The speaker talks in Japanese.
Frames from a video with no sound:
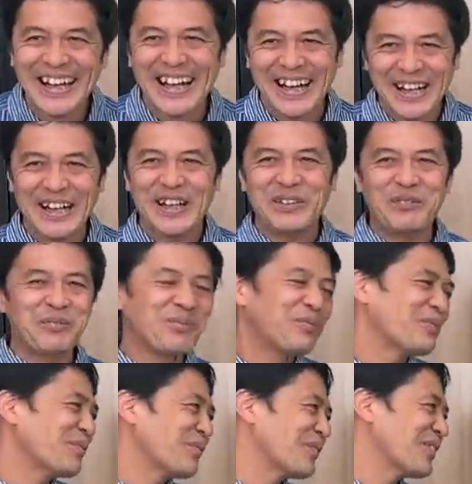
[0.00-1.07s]
いはい、っ
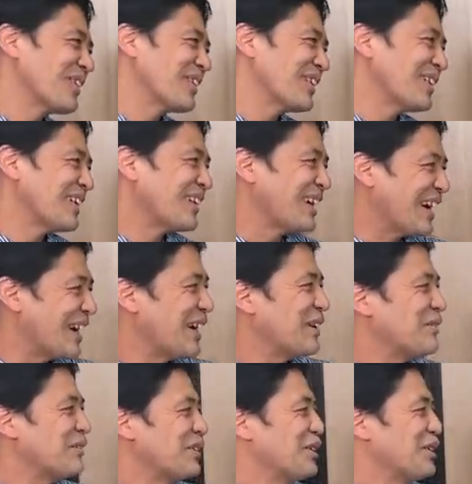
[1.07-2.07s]
ていう感じですかね、はい、